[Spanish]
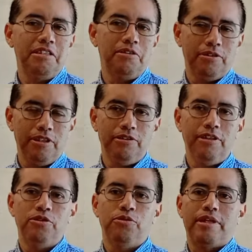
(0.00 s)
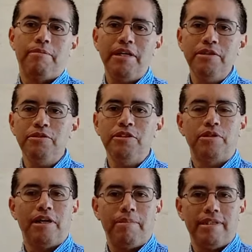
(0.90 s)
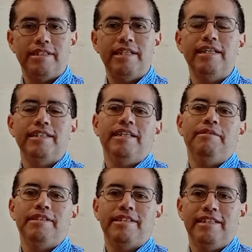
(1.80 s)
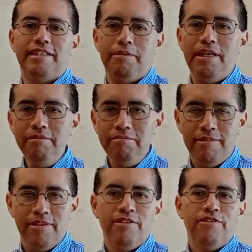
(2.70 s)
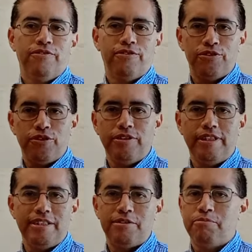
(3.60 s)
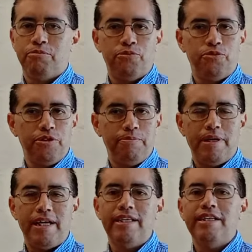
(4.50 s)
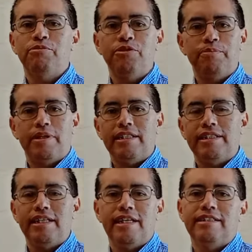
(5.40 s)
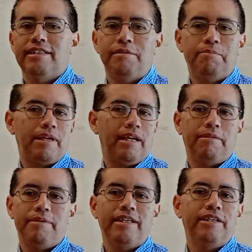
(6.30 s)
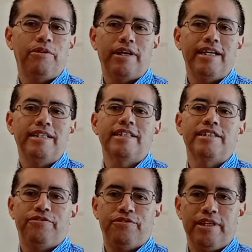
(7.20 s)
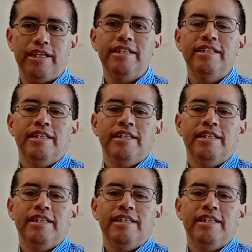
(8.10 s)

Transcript: Digo, dentro de su tamaño y su capacidad está bastante bien. Funciones muy padres, muy prácticas. Tiene para lavar, enjuagar, centrifugar.